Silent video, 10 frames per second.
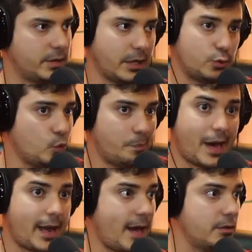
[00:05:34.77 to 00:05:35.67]
Porque é tudo
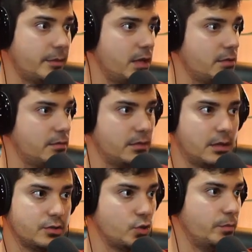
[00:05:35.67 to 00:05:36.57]
parado mesmo,
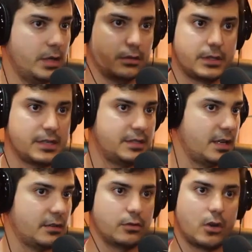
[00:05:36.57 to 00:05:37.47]
subindo,
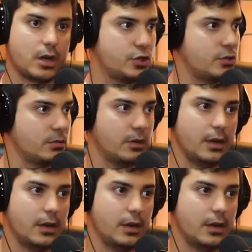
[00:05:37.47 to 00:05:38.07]
descendo, norte, sul.